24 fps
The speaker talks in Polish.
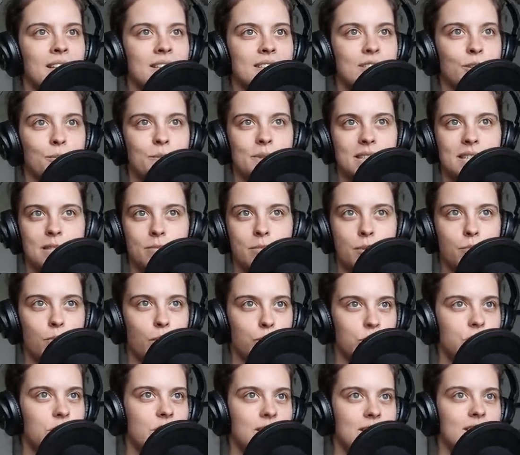sobie z nimi
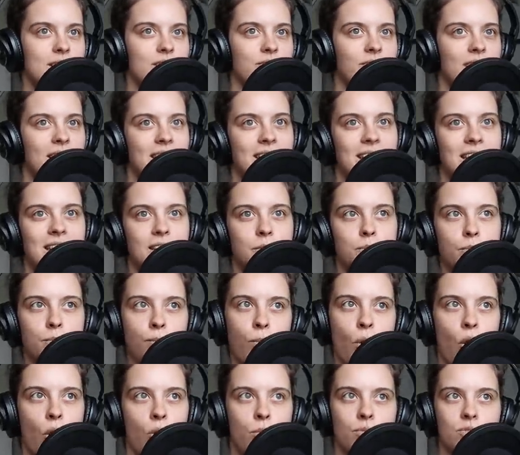posiedzieć, fajnie im
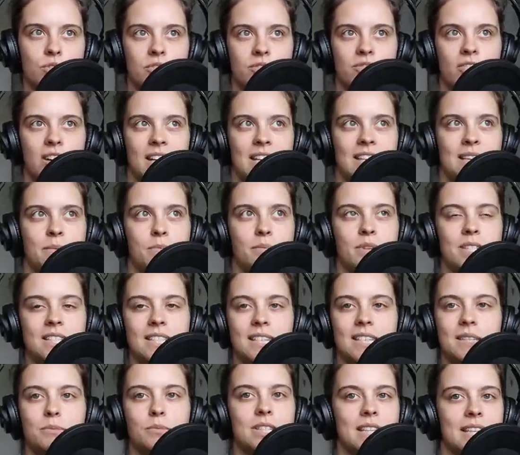pomóc, fajnie być
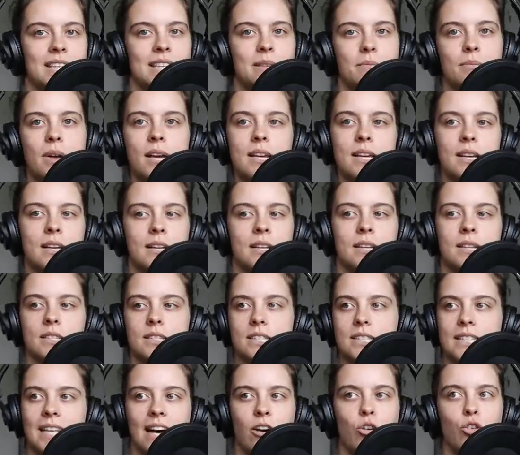jakimś takim
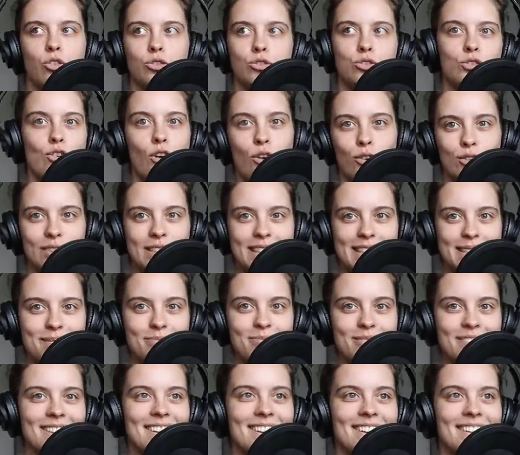
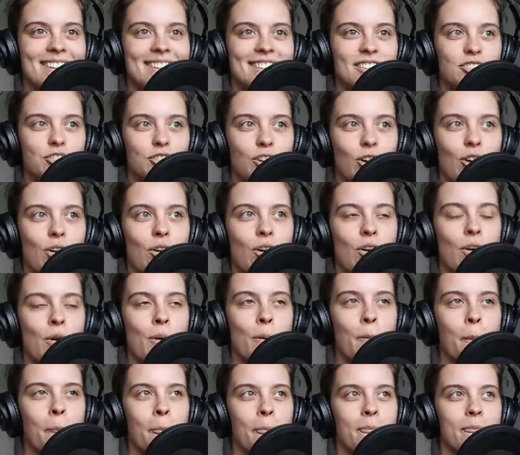zagonionym y,
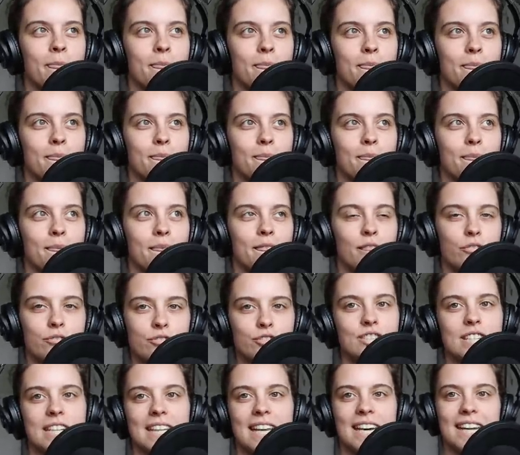do mm,
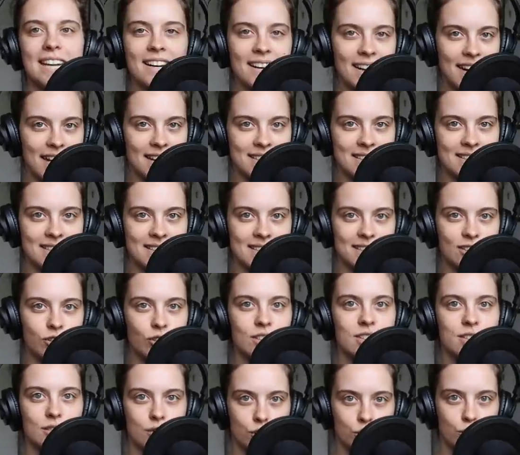tworzenia relacji. To
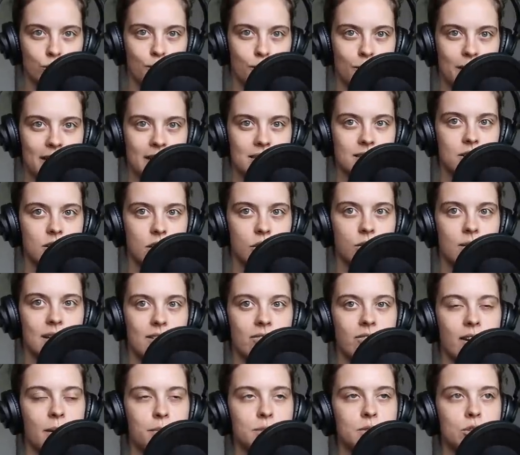jest super. Slow
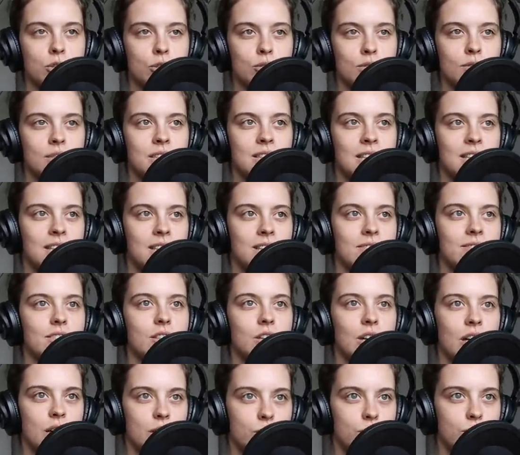life absolutnie nie
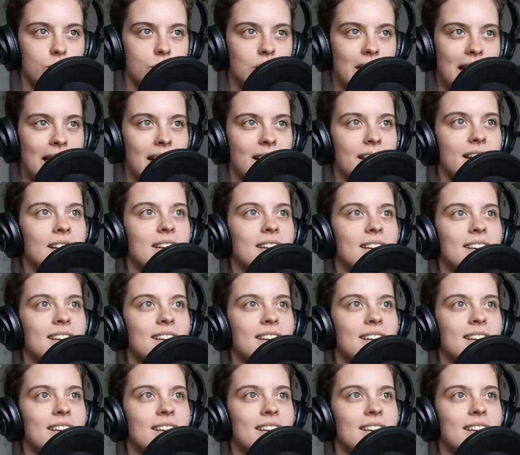wyklucza